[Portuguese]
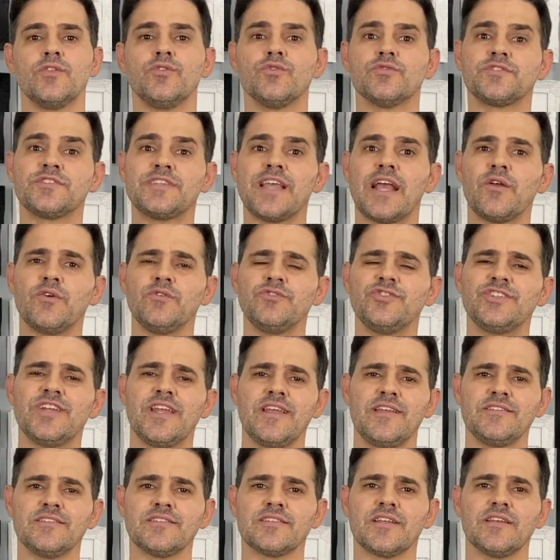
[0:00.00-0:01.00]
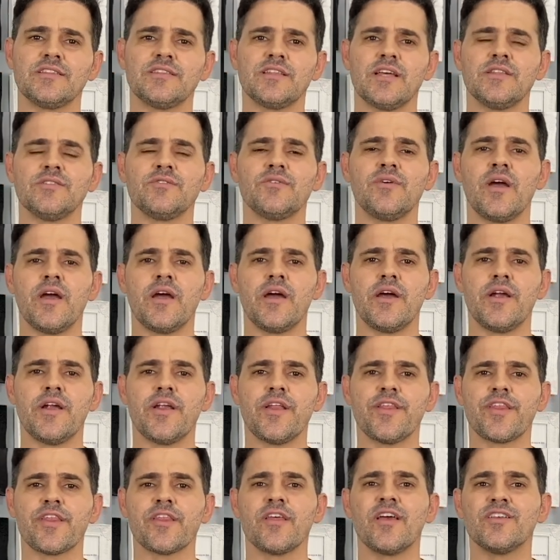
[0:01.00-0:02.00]
no Second Chance cantando
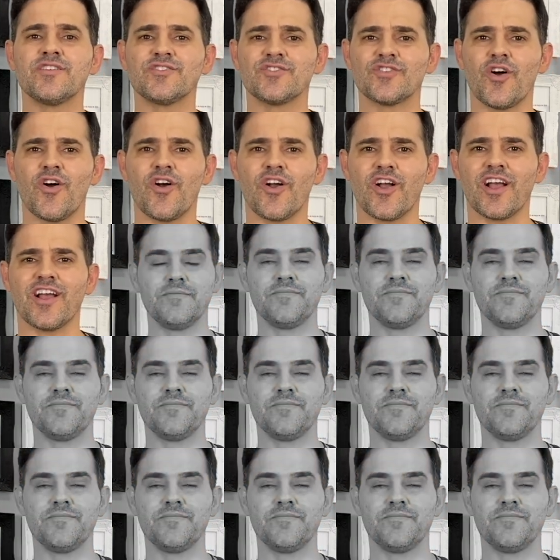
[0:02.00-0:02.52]
Earth Song.